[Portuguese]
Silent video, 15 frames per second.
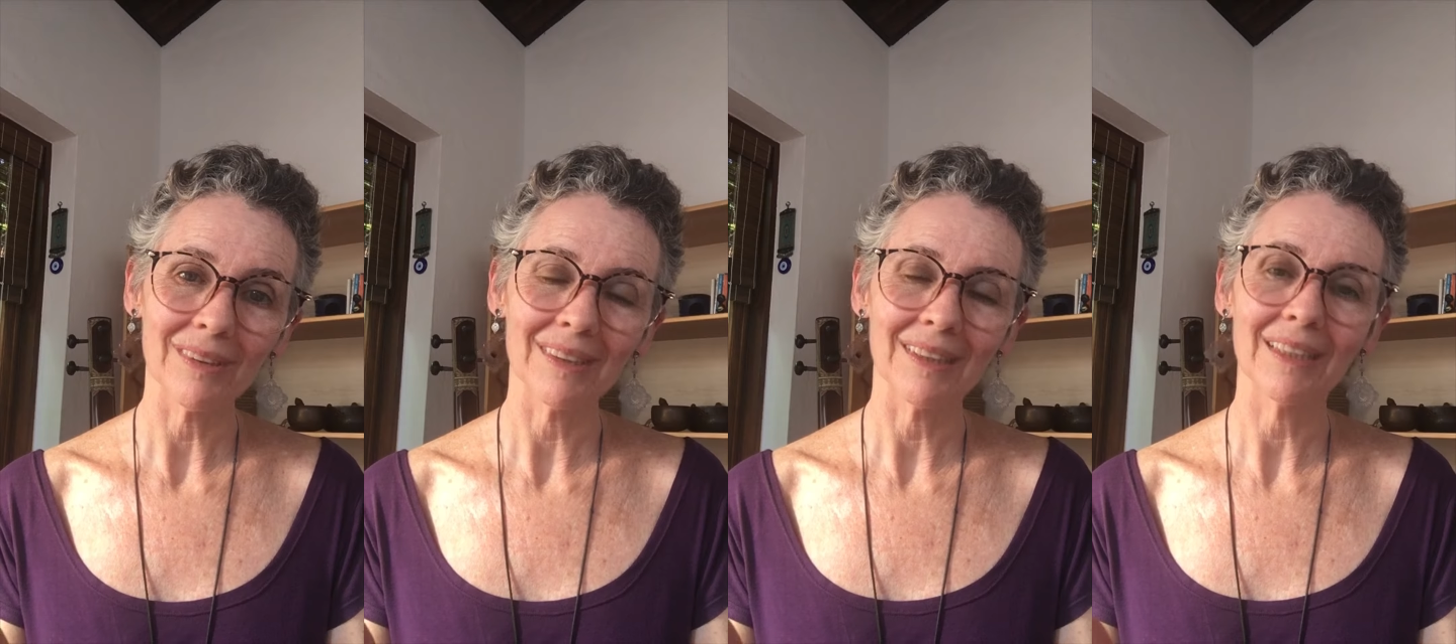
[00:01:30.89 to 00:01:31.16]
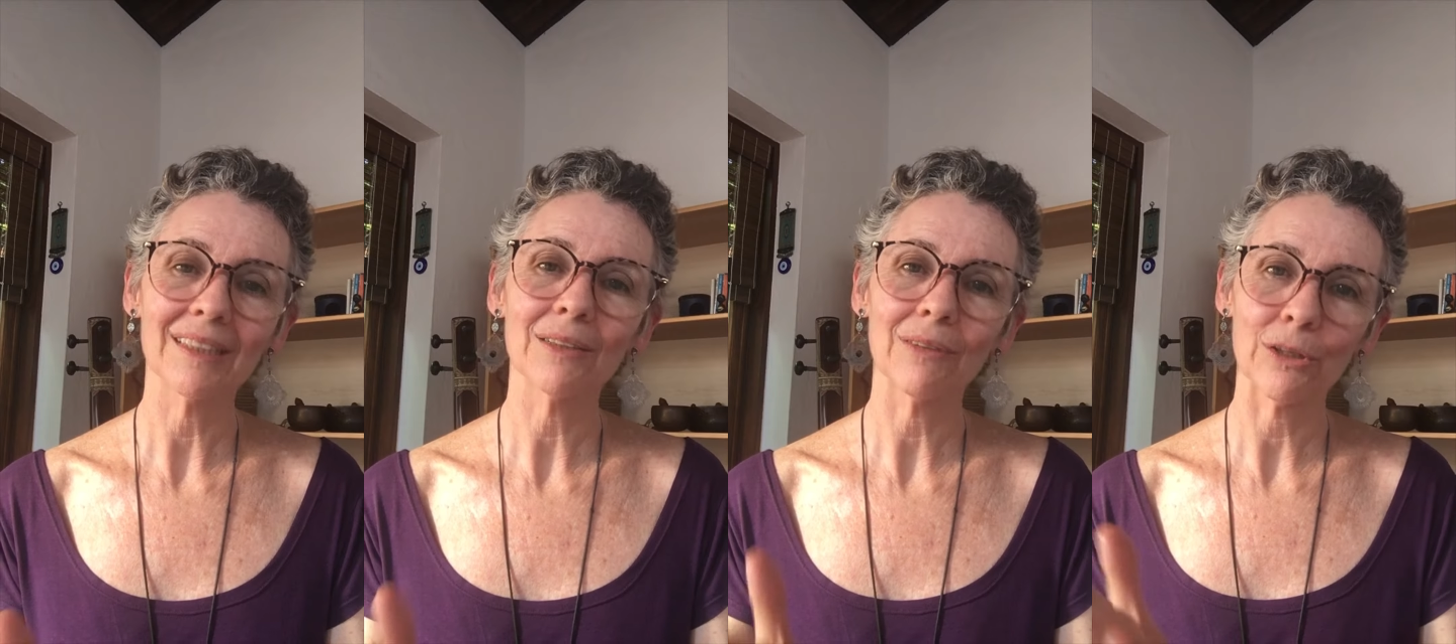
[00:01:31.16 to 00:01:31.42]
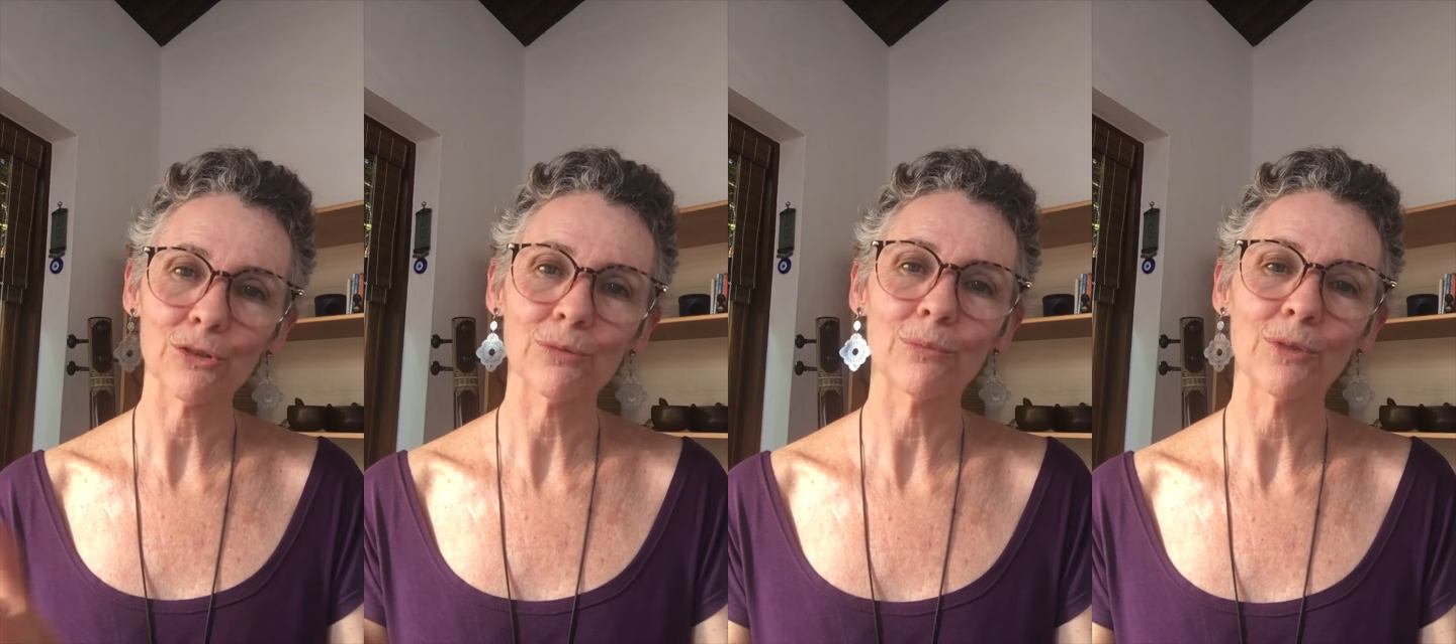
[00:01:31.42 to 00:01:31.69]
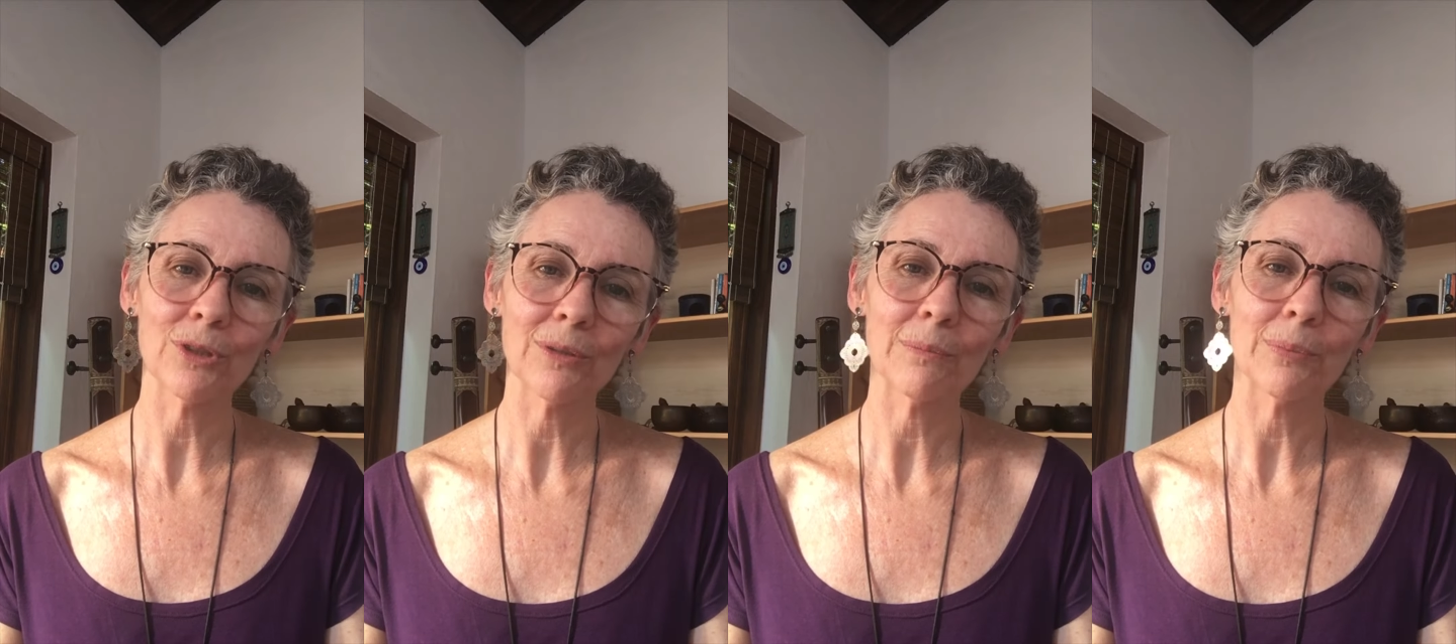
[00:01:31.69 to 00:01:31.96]
né, que eu acho
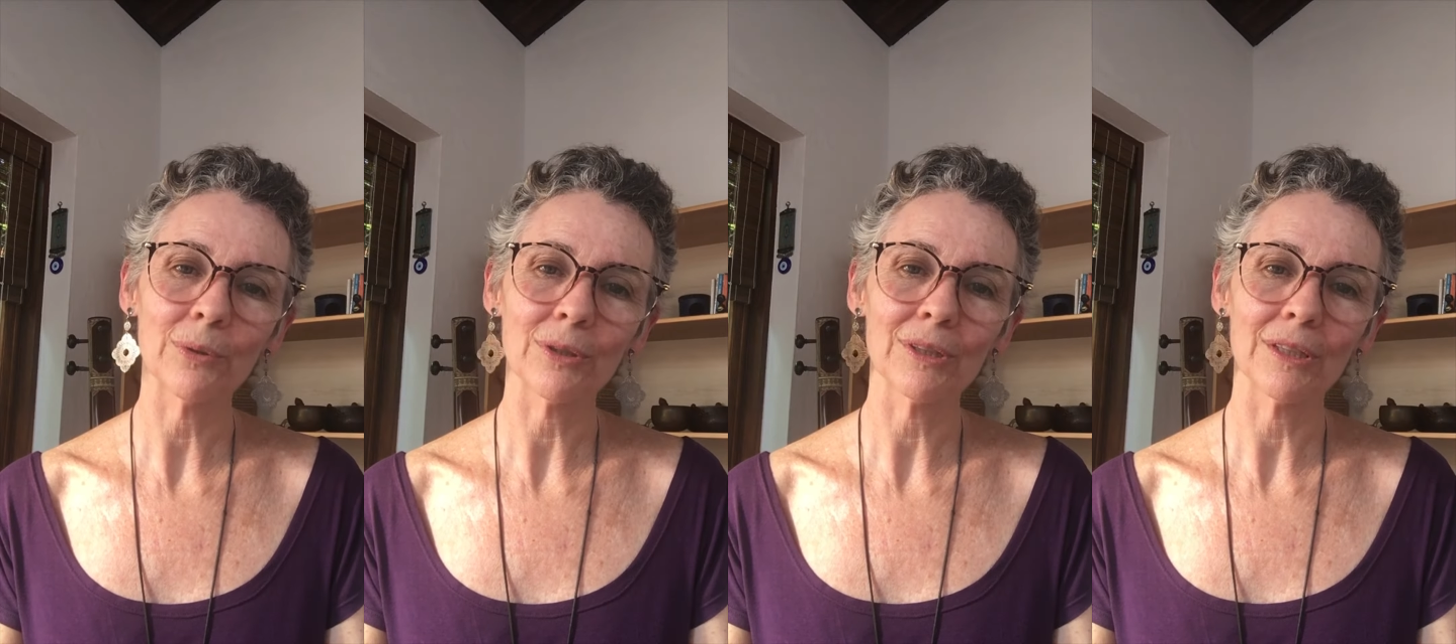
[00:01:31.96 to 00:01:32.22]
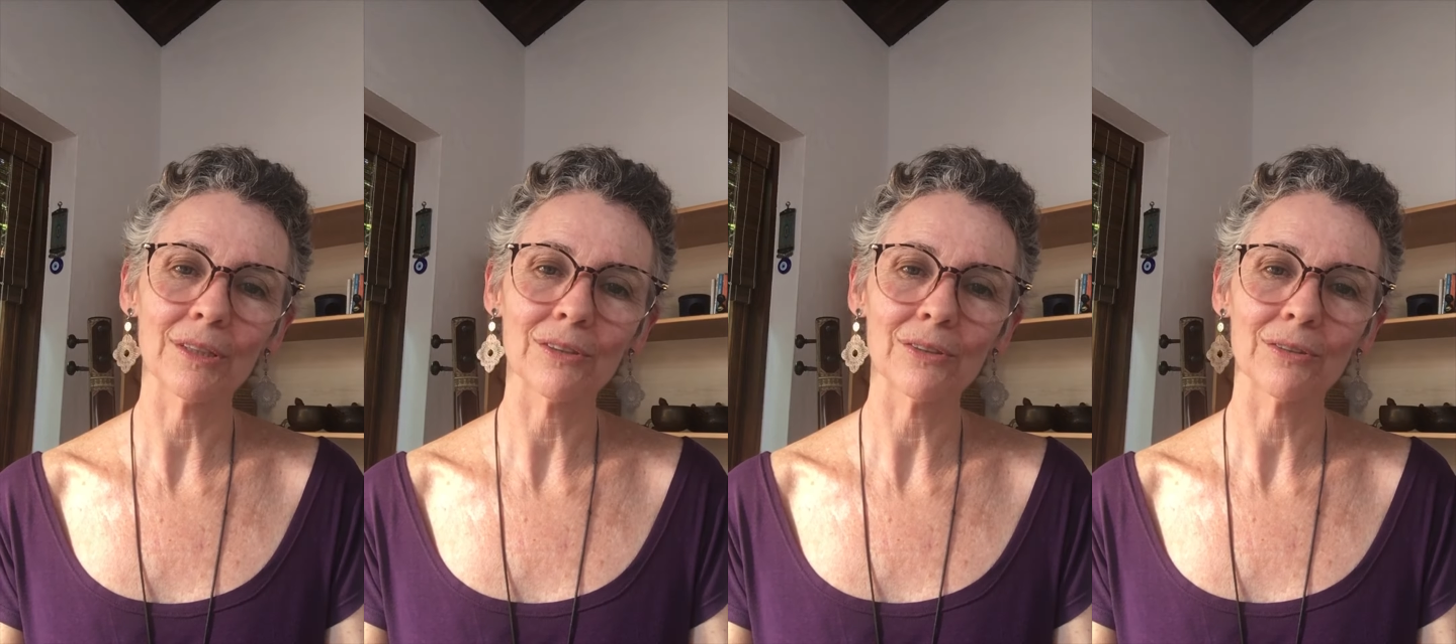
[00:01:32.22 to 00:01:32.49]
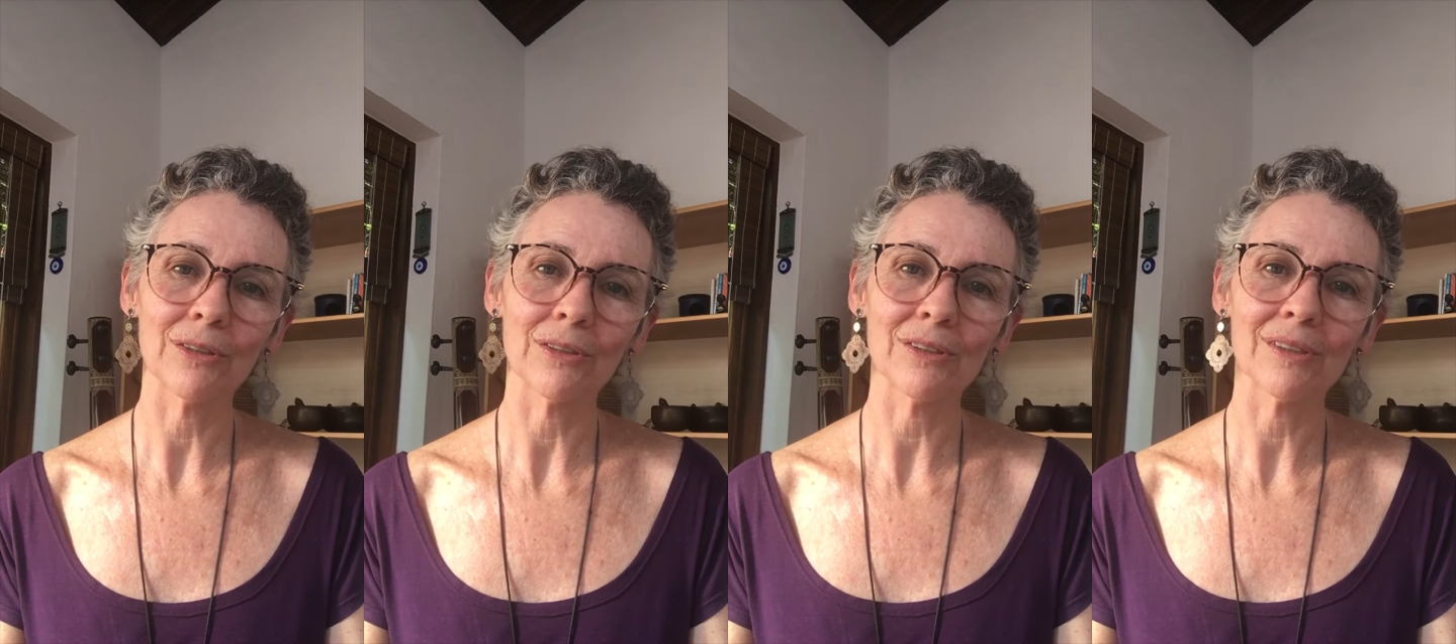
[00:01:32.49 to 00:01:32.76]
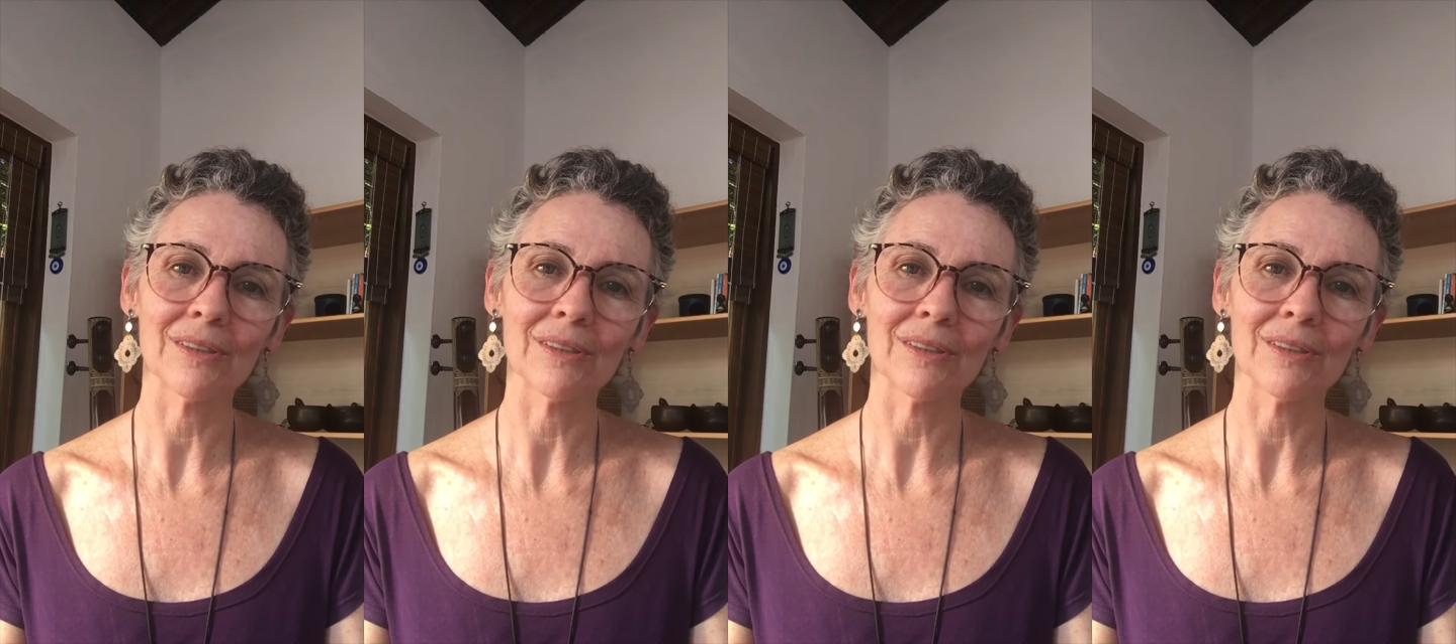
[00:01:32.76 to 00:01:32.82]
muito importante nós